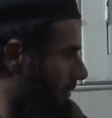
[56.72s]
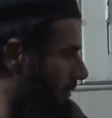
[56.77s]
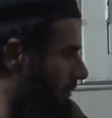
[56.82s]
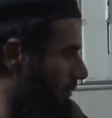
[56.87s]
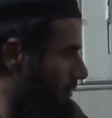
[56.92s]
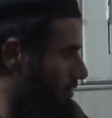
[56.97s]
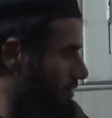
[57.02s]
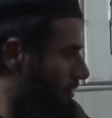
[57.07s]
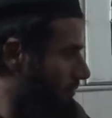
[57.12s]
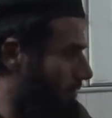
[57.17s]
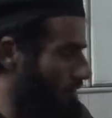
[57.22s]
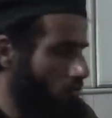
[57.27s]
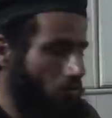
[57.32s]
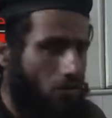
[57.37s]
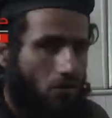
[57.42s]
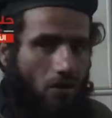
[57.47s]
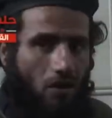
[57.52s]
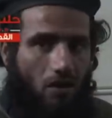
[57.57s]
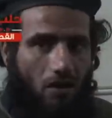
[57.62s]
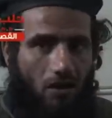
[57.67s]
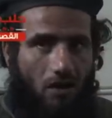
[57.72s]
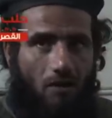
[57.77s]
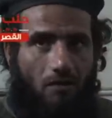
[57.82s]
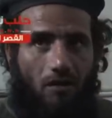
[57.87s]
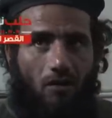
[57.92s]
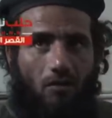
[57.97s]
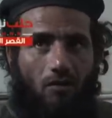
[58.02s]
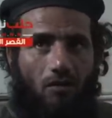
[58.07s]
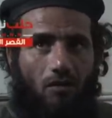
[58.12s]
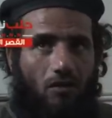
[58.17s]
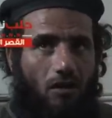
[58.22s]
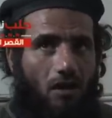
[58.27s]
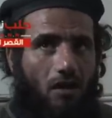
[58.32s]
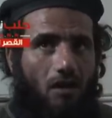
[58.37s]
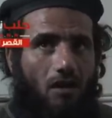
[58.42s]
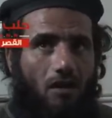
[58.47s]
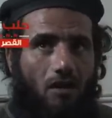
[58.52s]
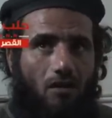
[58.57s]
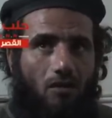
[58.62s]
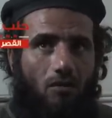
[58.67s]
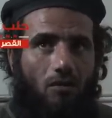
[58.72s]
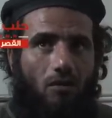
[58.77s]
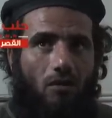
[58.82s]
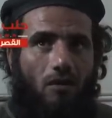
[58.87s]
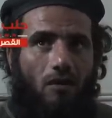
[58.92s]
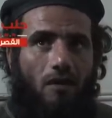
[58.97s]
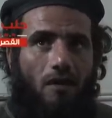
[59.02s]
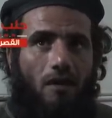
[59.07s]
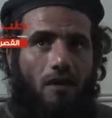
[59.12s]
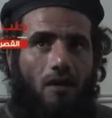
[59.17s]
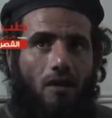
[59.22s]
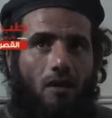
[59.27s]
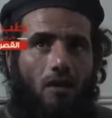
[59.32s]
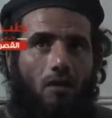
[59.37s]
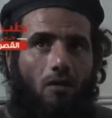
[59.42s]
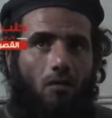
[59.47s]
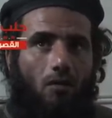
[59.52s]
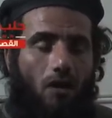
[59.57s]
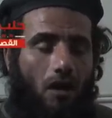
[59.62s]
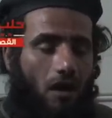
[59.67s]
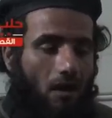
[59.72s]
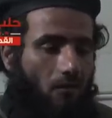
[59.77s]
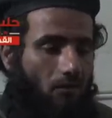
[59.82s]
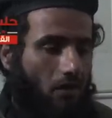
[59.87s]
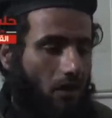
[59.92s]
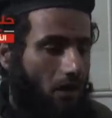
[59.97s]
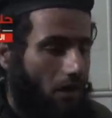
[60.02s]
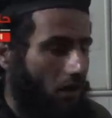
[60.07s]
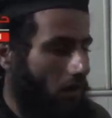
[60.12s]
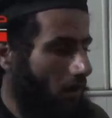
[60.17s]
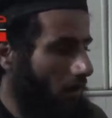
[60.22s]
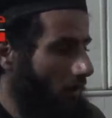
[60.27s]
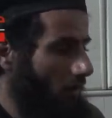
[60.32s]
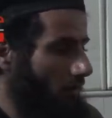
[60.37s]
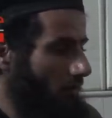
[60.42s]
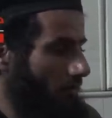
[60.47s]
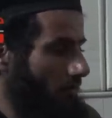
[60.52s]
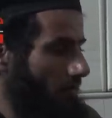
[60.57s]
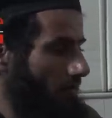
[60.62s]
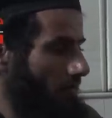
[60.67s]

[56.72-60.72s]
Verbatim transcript: الوجه موجود قدامك كلياته والحمد لله